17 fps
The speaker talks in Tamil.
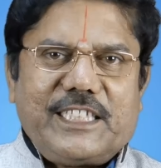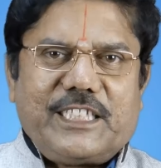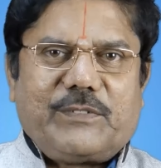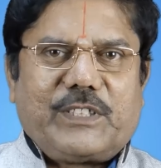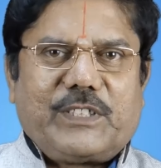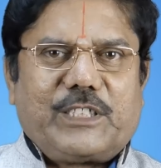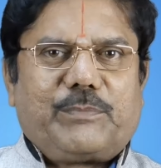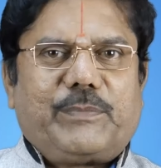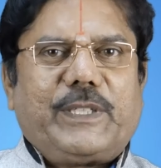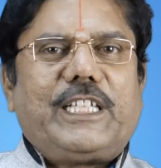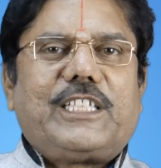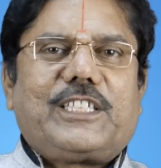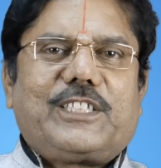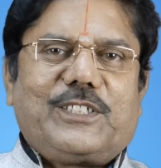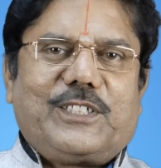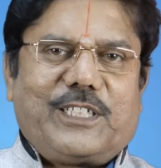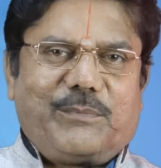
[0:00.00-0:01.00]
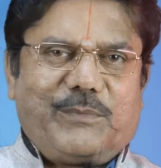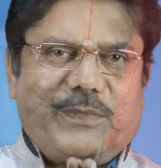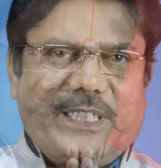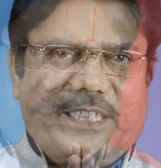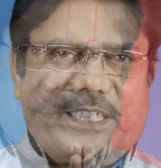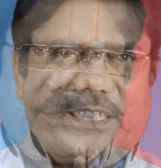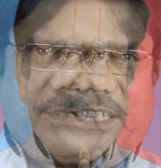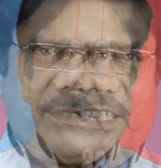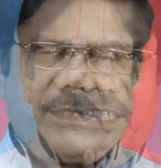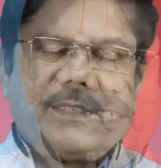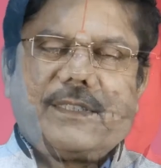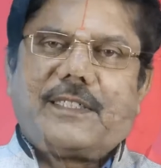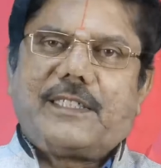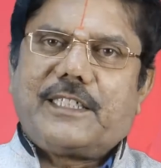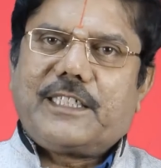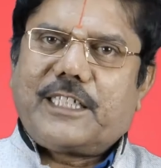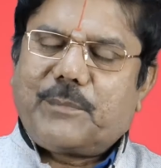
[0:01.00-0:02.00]
இந்த வகுப்பை இத்துடன் முடிக்கிறேன்
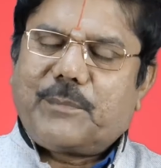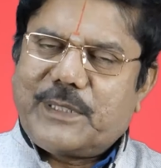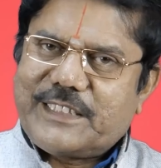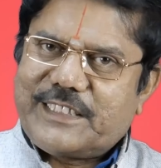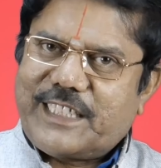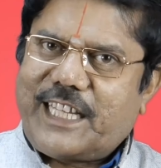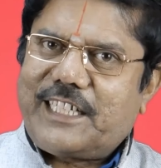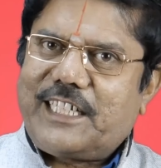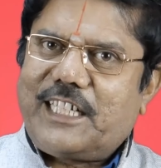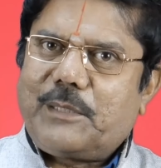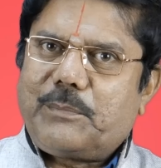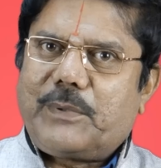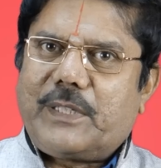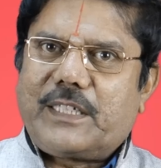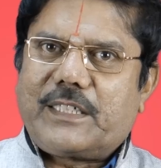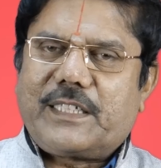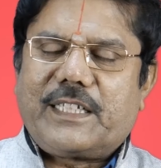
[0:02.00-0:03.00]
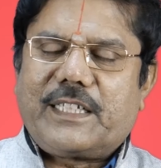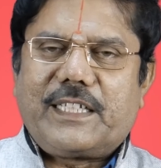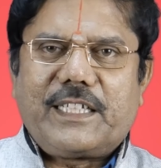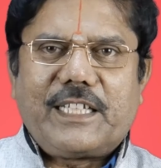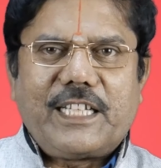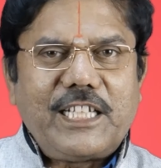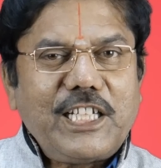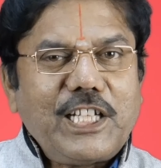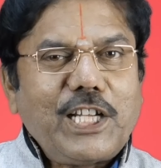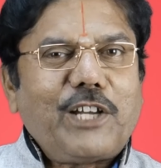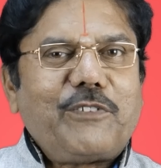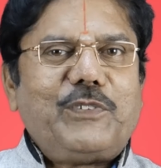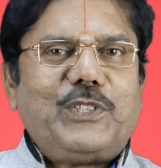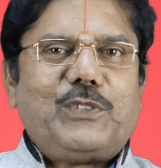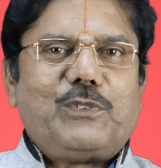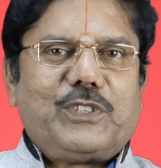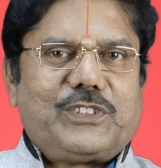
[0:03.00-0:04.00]
நம்ம சேனலை பார்க்குற எல்லா
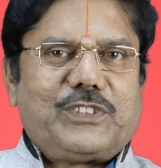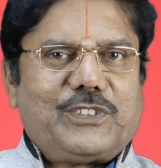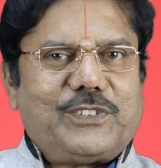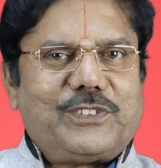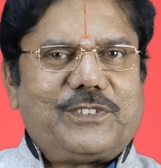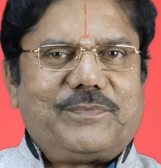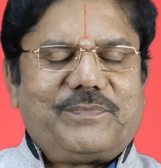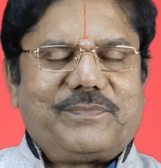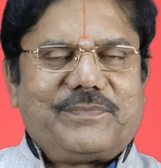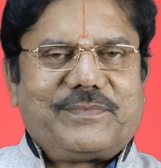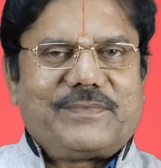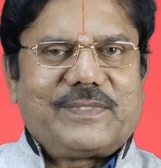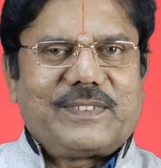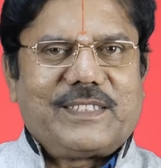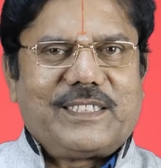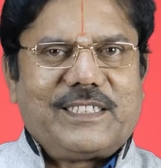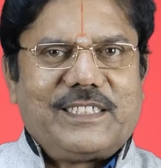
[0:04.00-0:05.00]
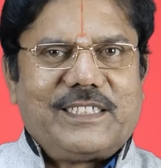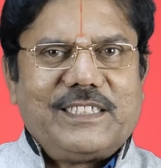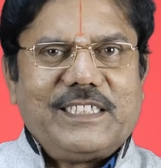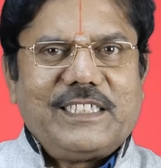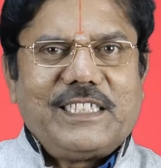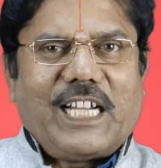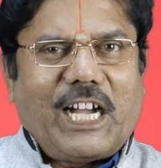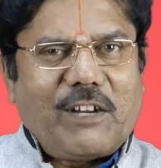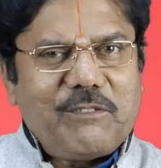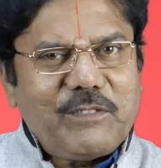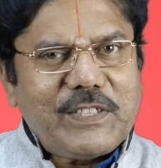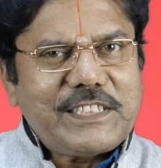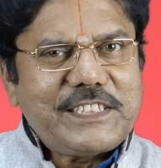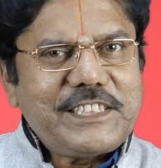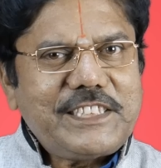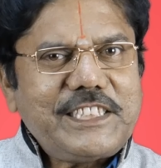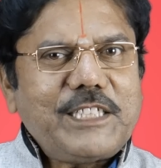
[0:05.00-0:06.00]
வியூவர்ஸும்
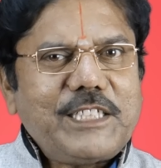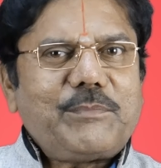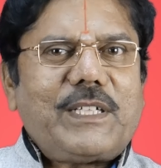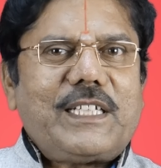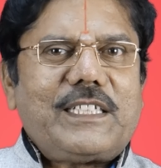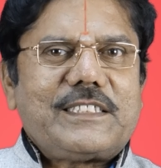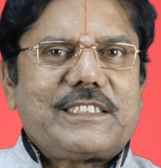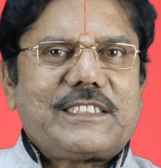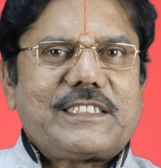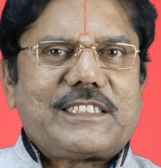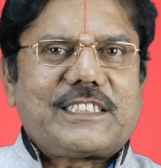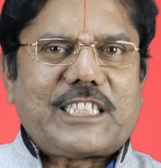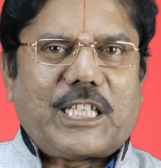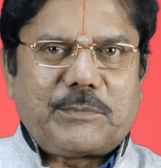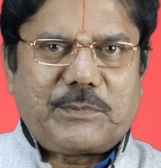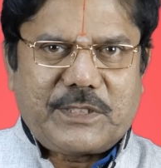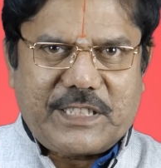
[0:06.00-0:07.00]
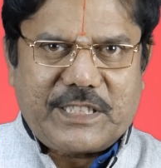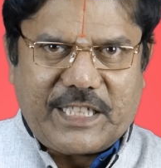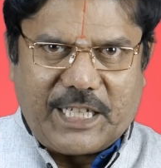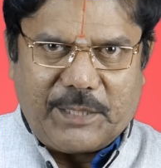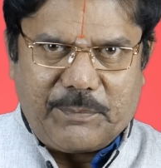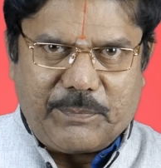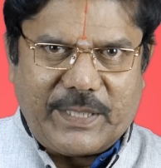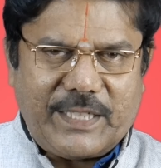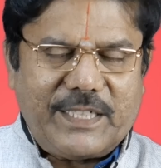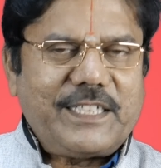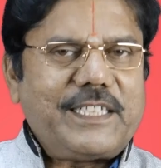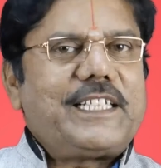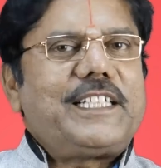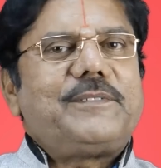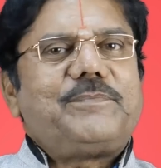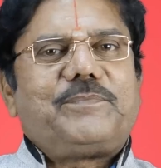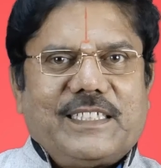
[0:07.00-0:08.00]
அவசியமாக சப்ஸ்கிரைப்
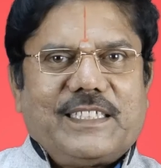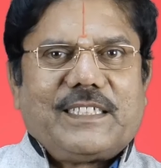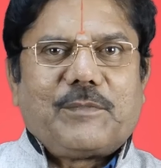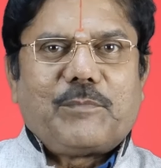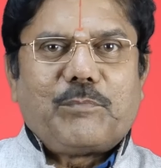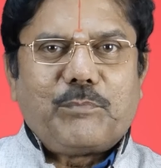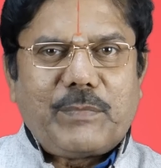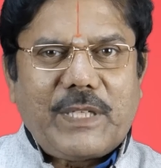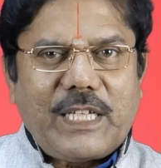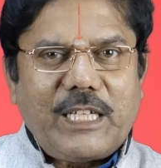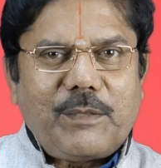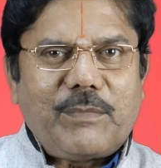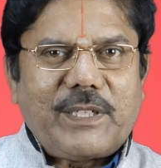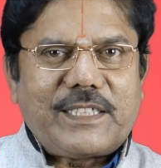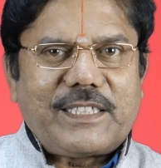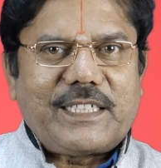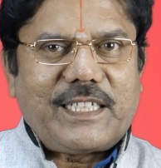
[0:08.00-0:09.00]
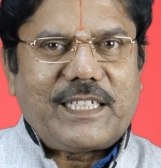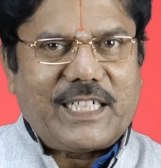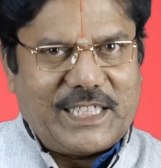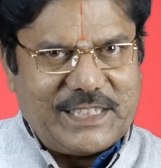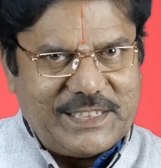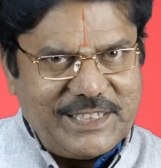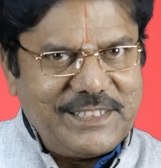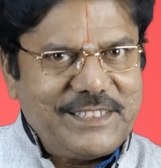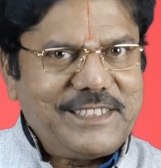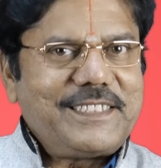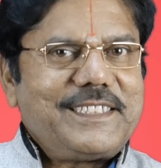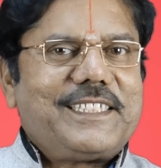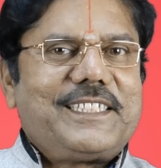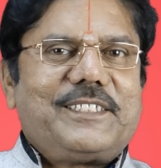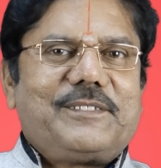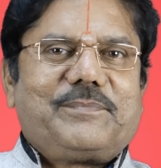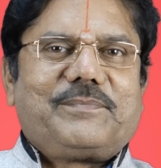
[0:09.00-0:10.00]
பண்ணுங்கள் பெல் பட்டனை
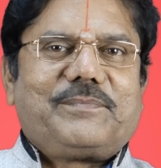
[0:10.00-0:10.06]
அழுத்துங்க